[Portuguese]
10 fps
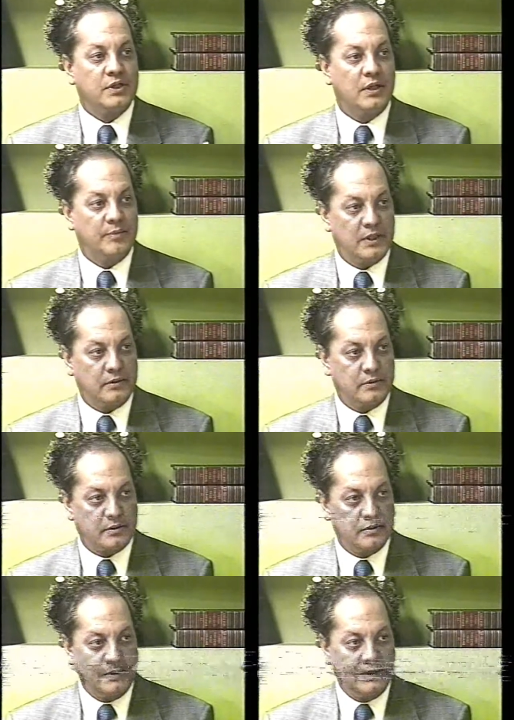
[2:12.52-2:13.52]

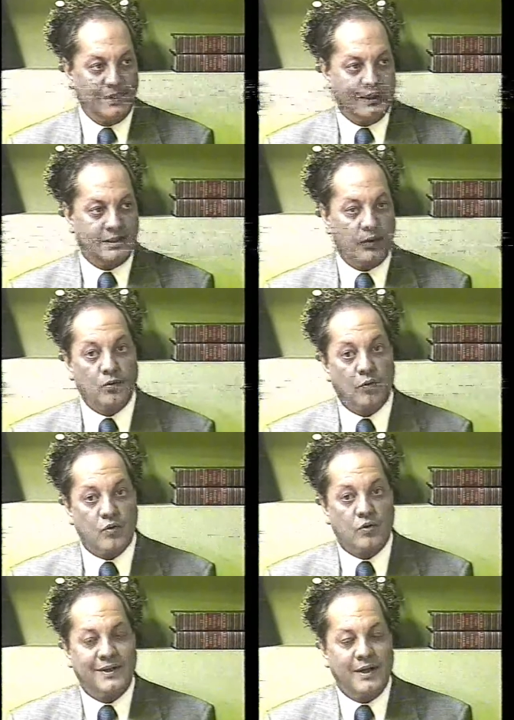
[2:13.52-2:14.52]
menos. Então,
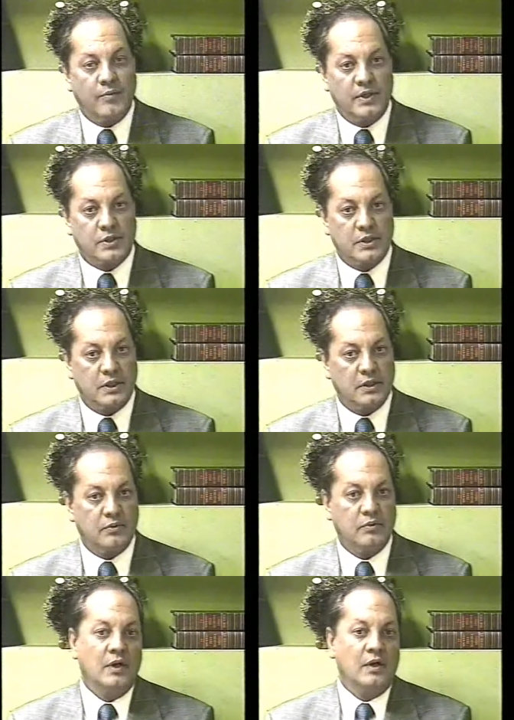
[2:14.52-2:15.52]
não
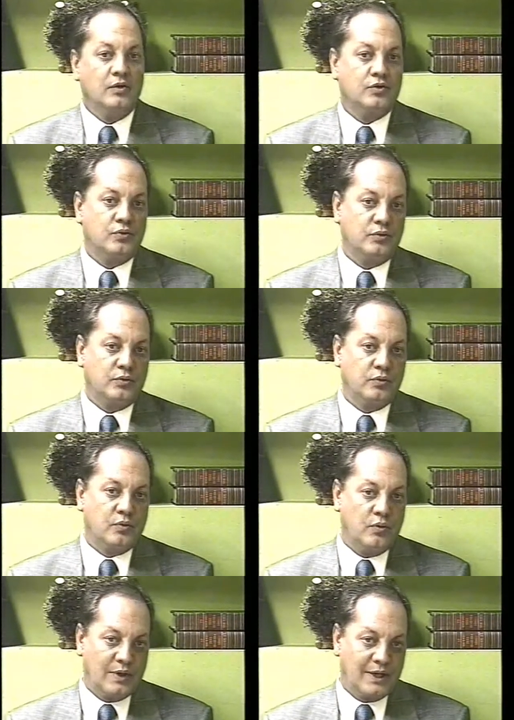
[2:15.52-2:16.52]
inchando junto
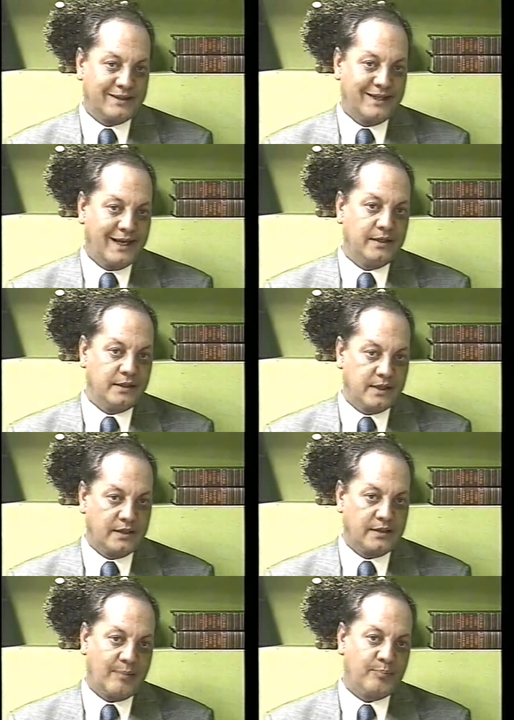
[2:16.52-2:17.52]
com a técnica
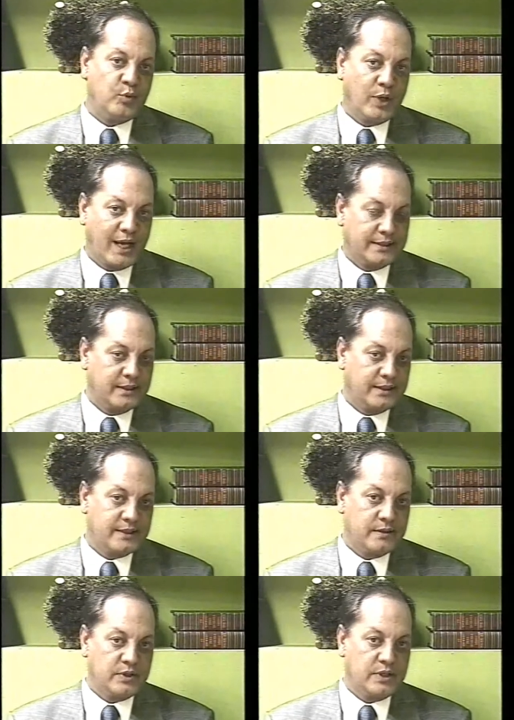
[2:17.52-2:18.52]
apurada da
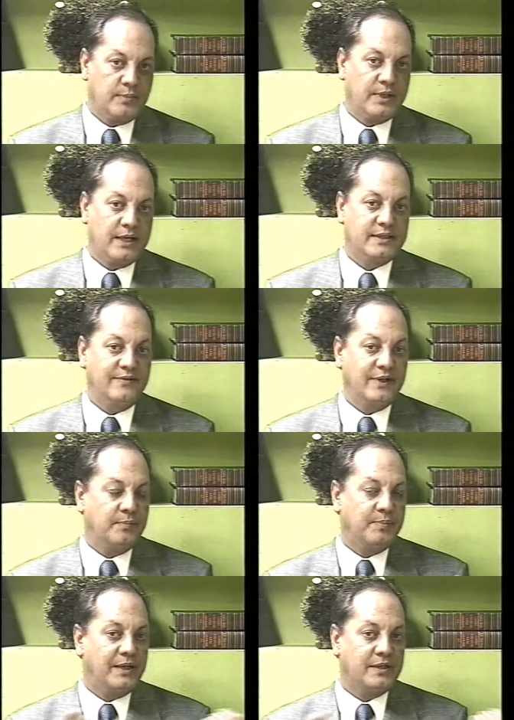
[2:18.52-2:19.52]
cirurgia plástica, você vê
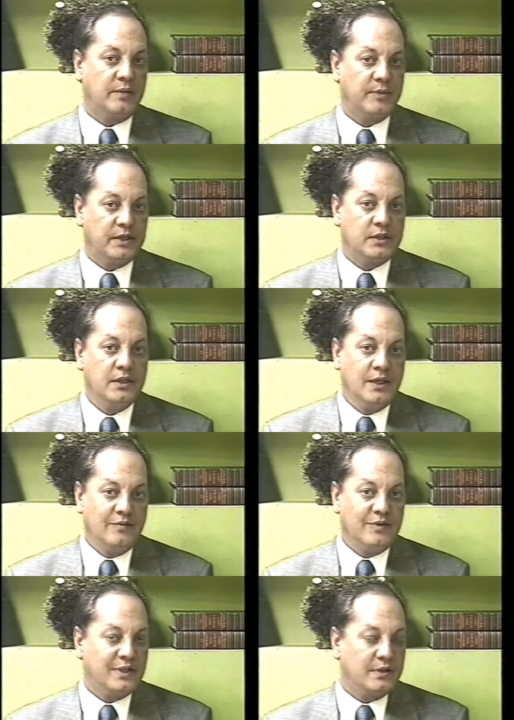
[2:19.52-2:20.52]
que praticamente
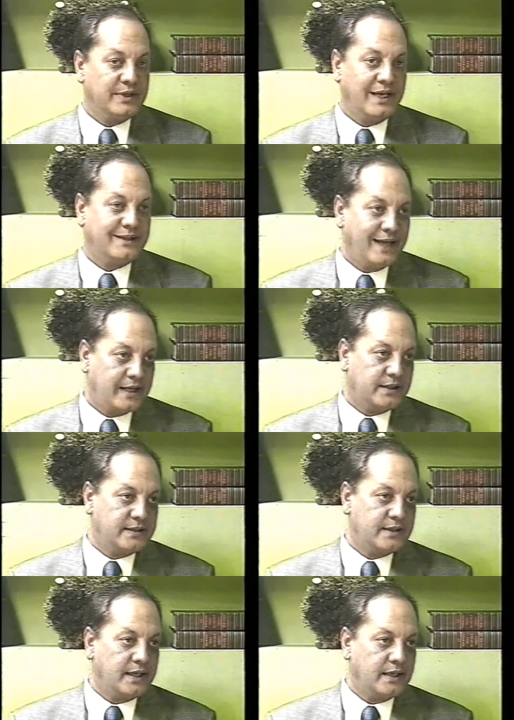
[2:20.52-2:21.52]
você não detecta
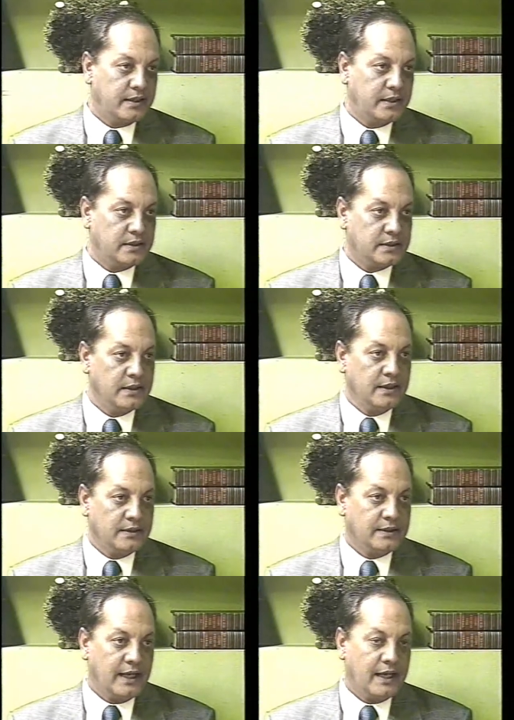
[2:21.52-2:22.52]
a cicatriz, uhum.
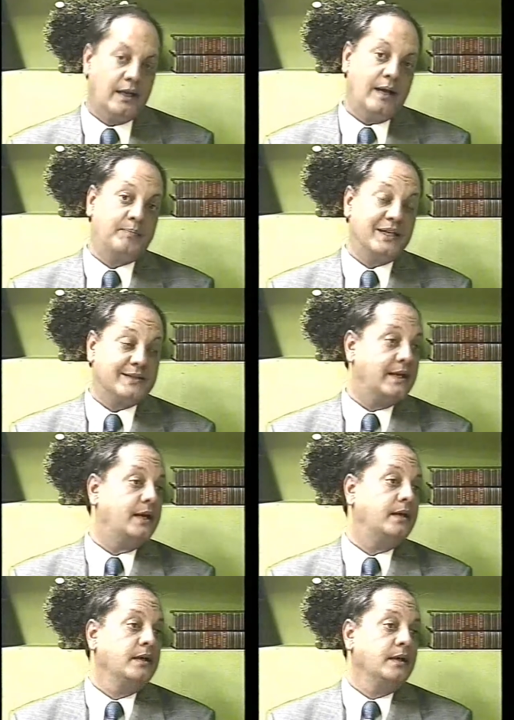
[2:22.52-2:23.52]
tá?
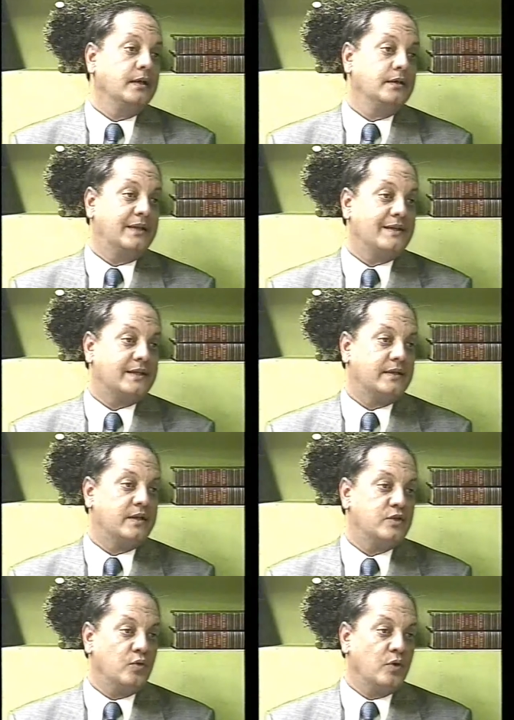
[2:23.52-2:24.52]
Apesar da
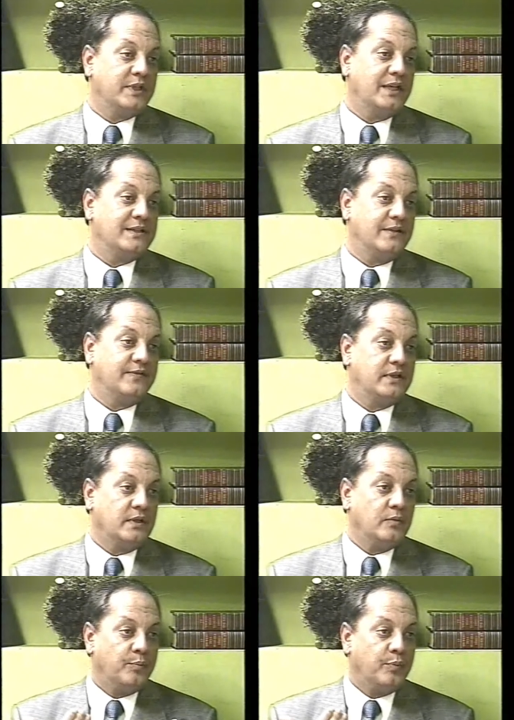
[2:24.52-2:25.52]
cicatriz no homem ter que ser
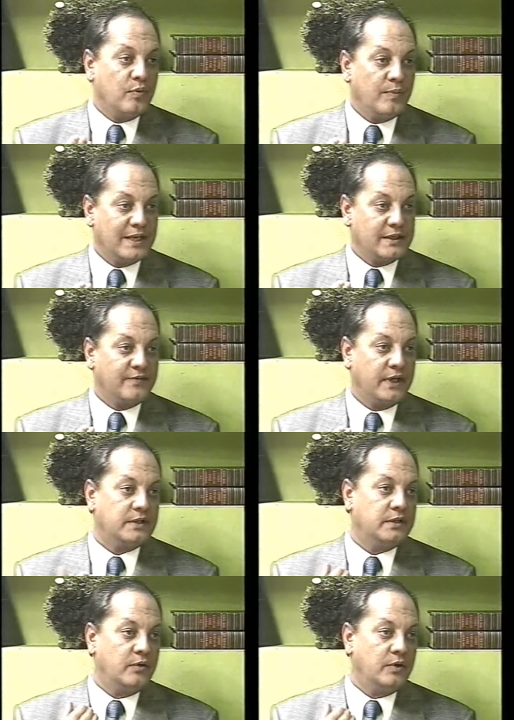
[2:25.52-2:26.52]
feita um pouco mais na
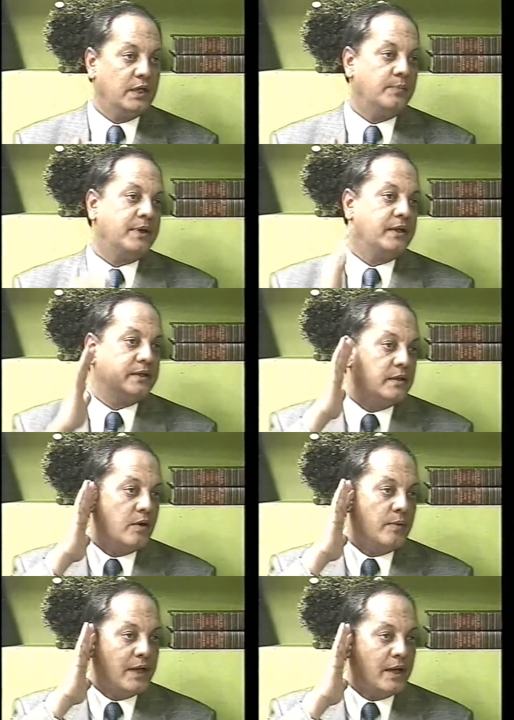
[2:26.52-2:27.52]
frente na orelha, para
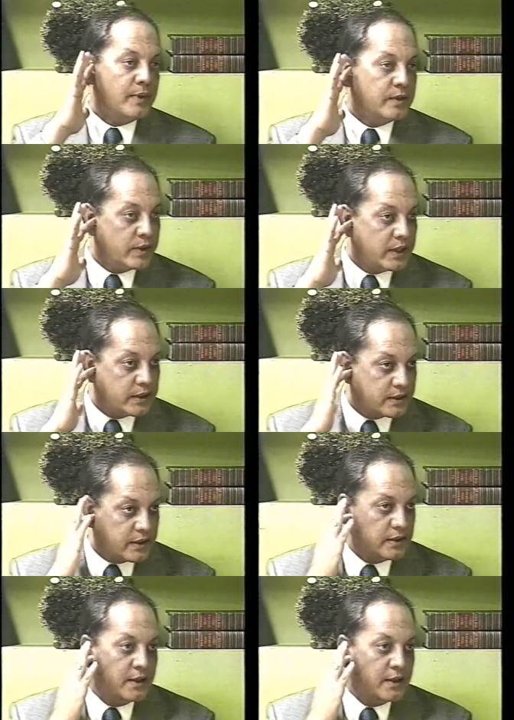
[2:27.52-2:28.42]
senão a barba não entra entra